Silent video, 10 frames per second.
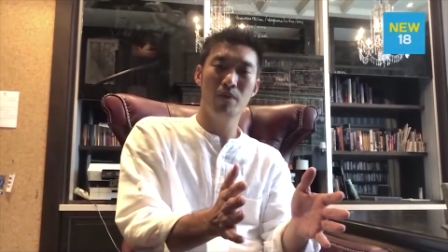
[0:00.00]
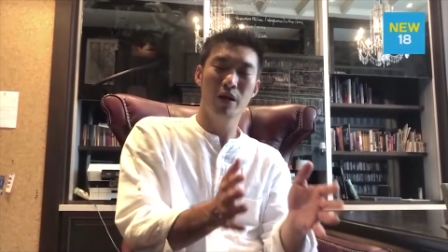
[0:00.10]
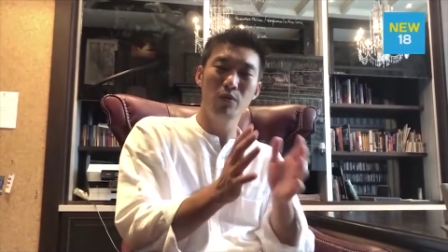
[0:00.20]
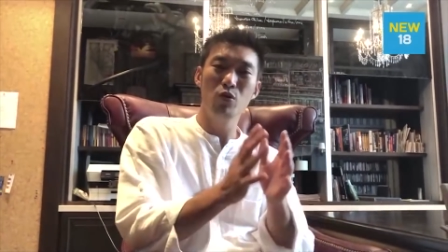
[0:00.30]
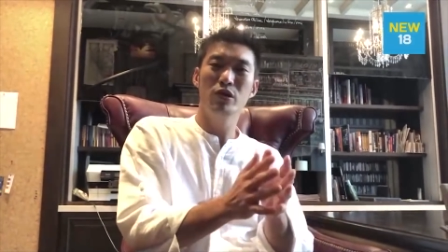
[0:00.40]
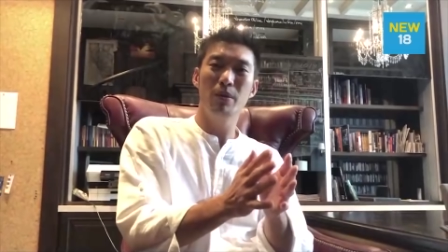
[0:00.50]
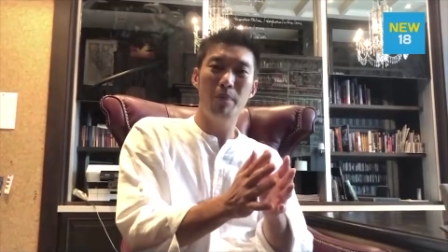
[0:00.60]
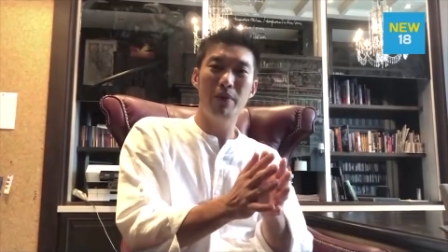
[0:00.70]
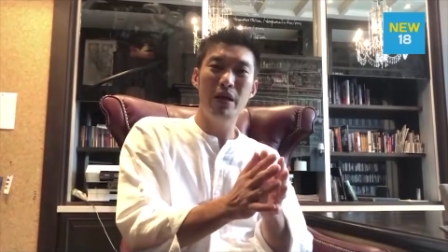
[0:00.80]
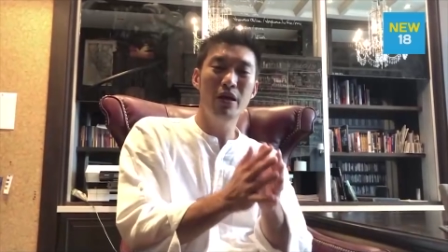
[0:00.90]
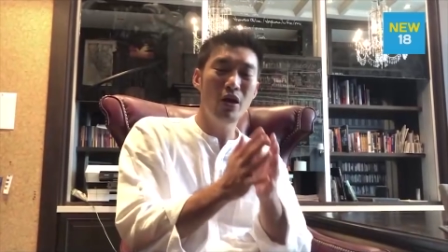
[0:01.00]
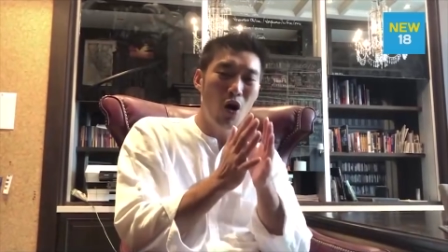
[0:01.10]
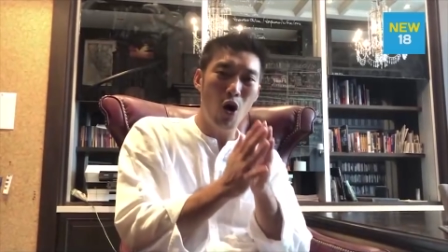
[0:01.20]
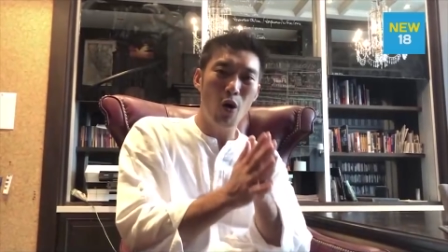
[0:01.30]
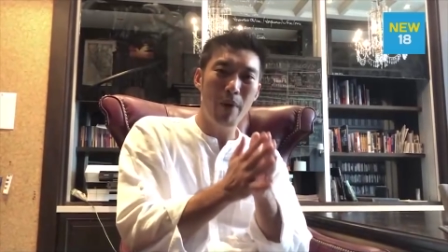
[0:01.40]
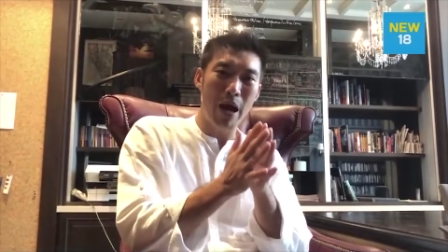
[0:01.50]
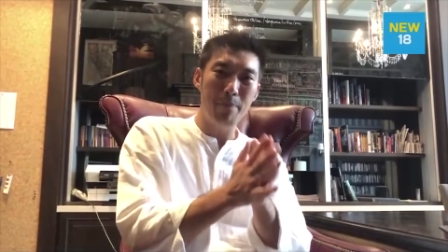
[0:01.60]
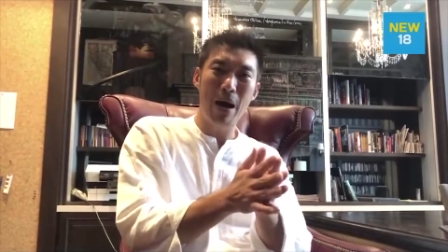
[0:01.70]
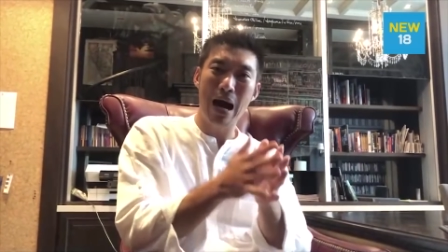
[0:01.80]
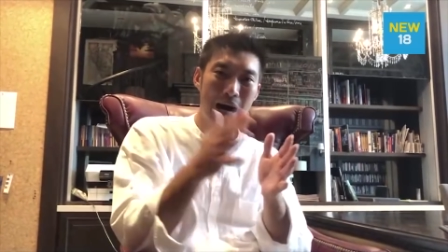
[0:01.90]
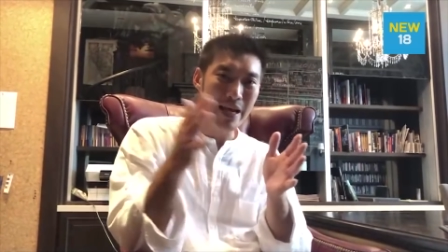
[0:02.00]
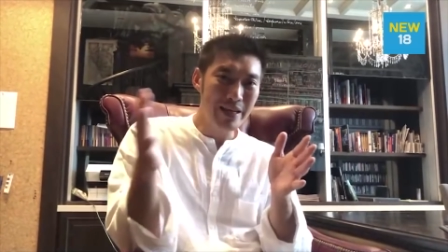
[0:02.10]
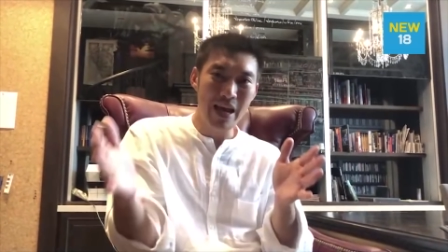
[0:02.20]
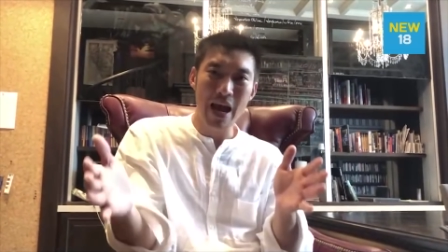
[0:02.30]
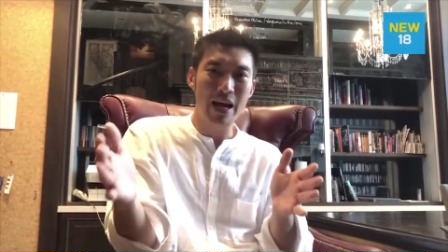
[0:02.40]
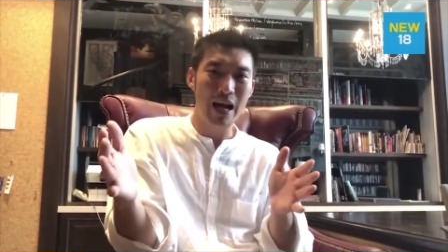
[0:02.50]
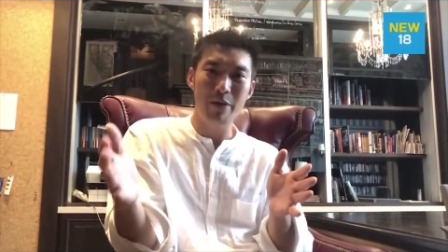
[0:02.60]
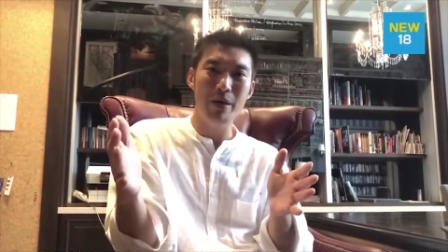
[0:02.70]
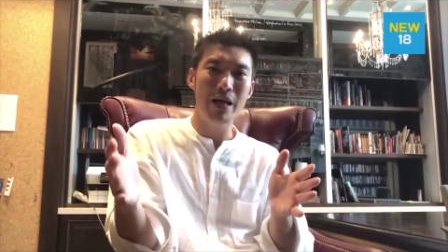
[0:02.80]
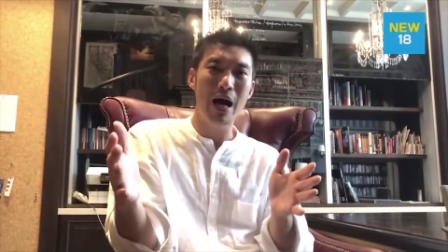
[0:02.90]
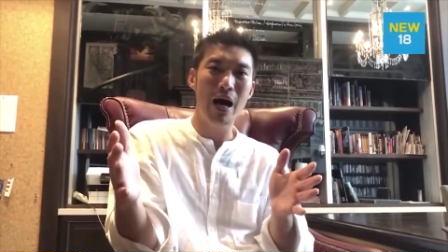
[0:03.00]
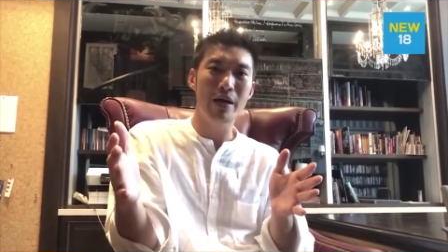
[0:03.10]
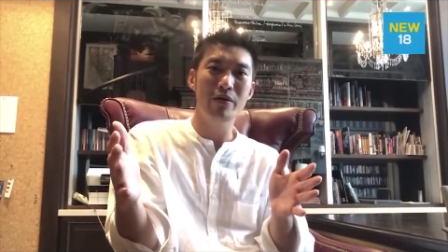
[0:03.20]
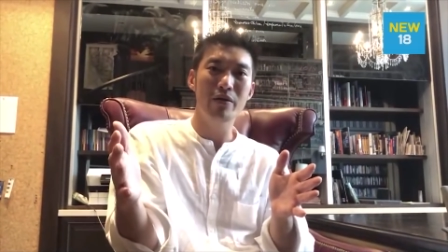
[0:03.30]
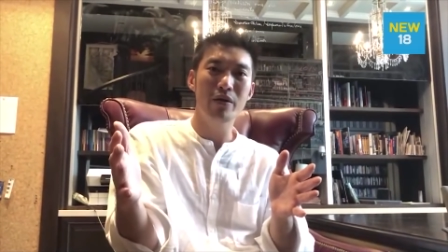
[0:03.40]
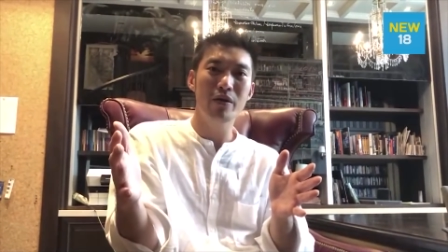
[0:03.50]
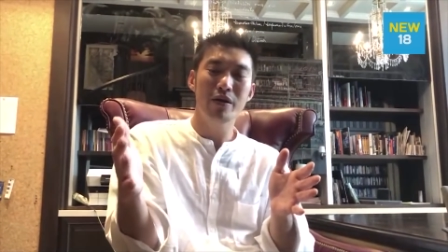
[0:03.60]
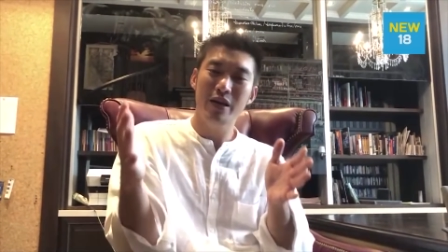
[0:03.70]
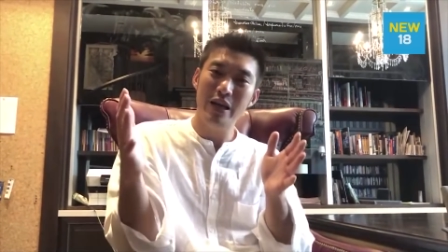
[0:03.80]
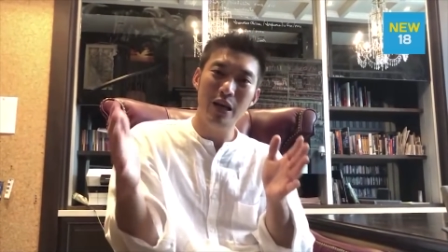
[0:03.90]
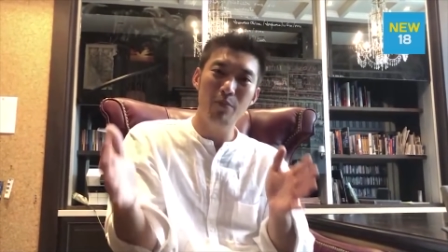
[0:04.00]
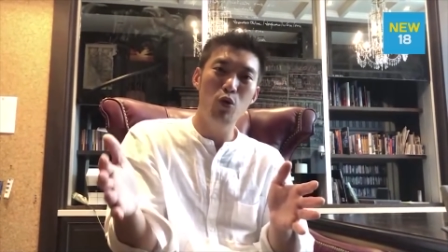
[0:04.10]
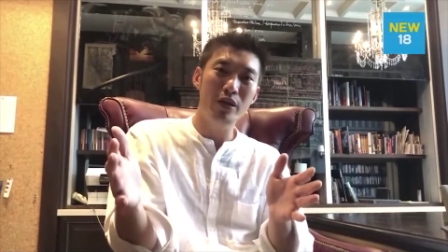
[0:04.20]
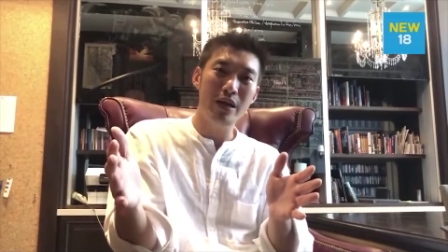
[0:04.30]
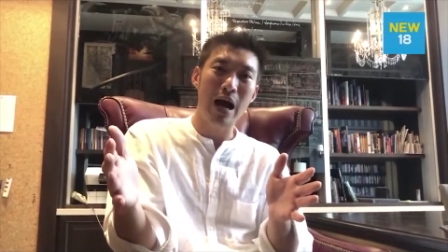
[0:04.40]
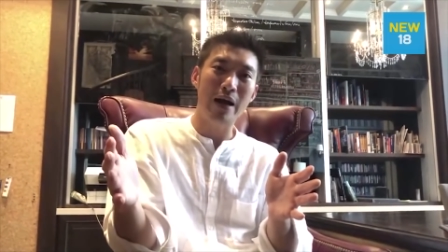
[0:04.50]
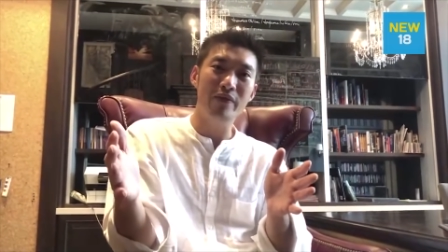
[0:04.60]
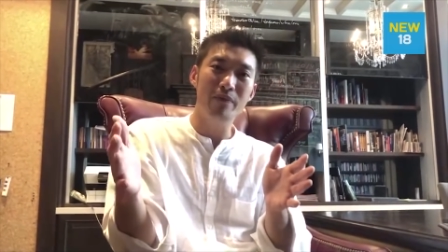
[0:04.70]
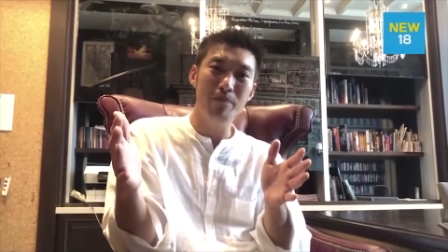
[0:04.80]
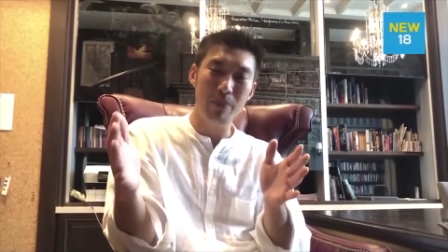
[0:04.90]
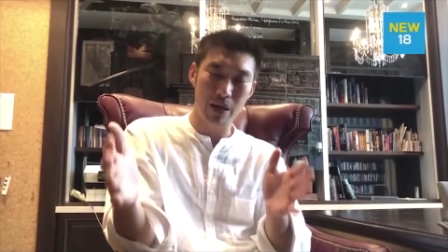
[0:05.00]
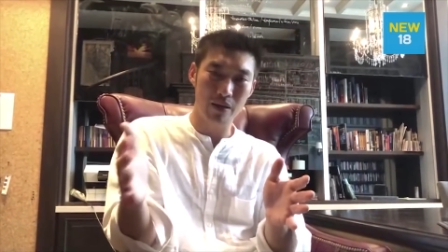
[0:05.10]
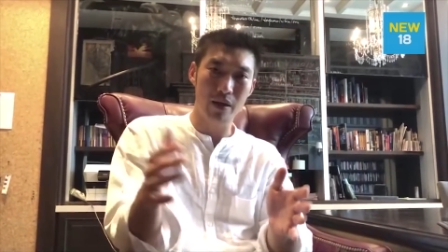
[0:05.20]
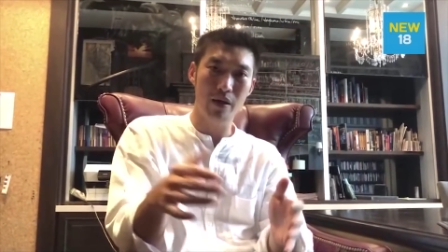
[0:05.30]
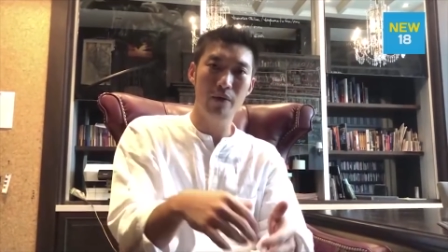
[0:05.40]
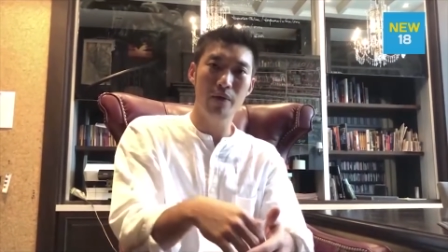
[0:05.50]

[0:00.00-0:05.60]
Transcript: รัฐธรรมนูญฉบับนี้ออกแบบมาให้แก้ไขไม่ได้ในกระบวนการปกติ